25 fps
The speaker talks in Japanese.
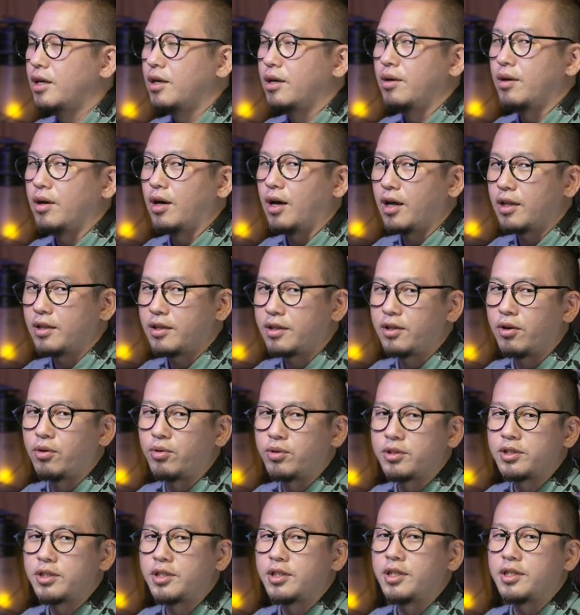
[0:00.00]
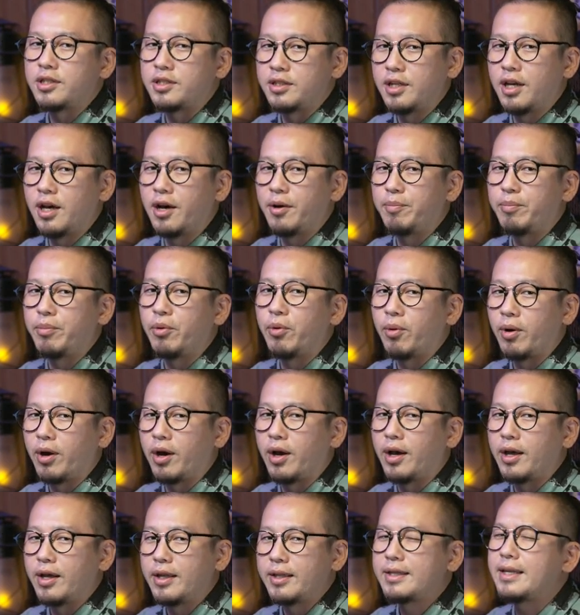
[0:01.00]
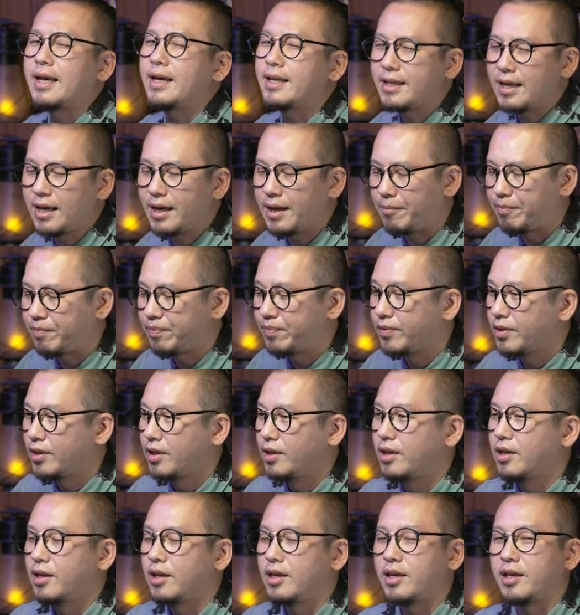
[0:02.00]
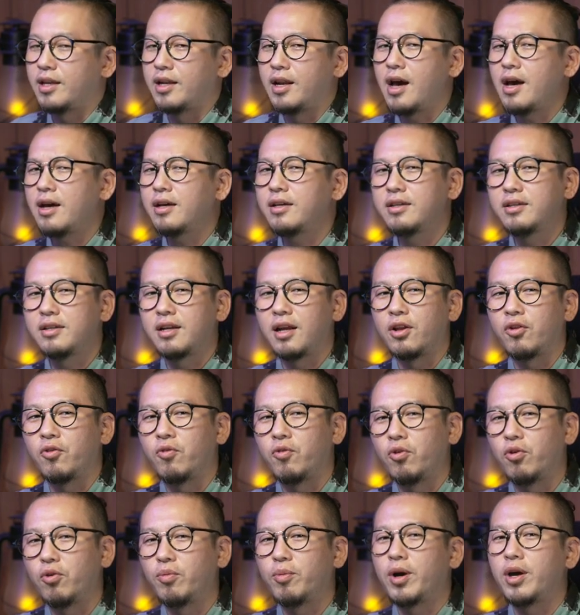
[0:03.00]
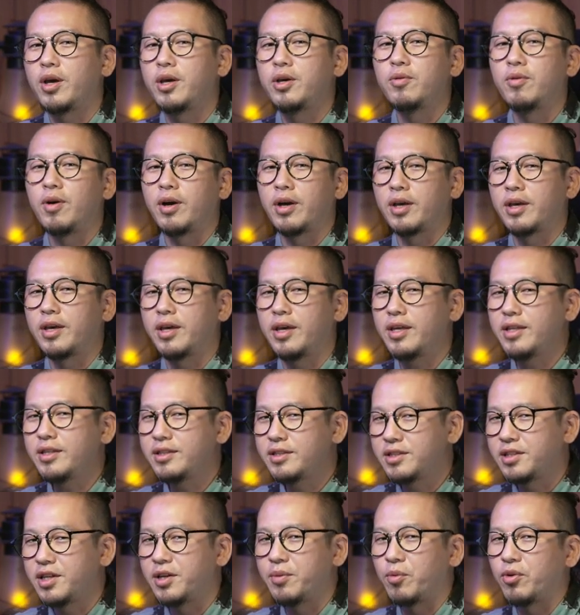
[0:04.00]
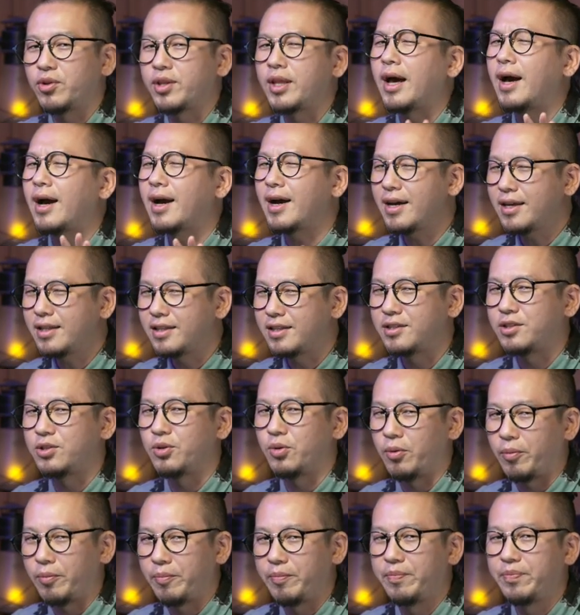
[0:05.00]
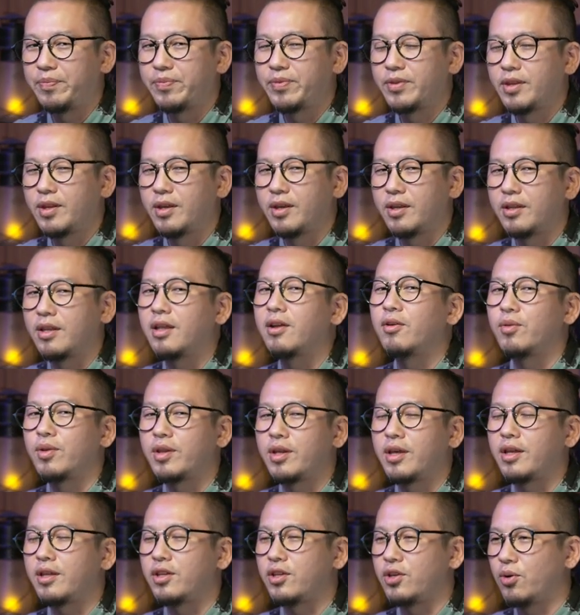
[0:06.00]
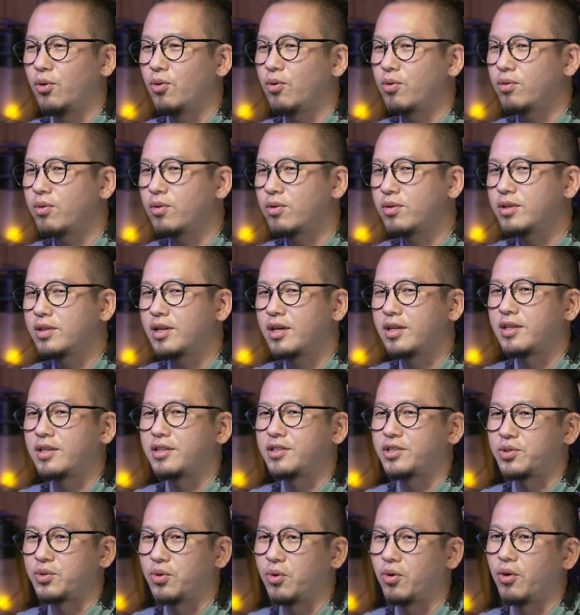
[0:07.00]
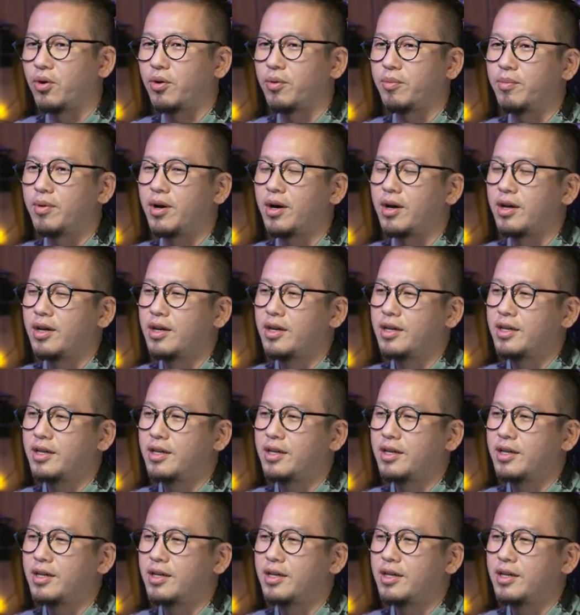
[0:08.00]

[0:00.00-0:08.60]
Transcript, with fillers: あってほしいですね発表がただラングラーの 4xE は現地でも高いんですよなので日本国内ですとまあ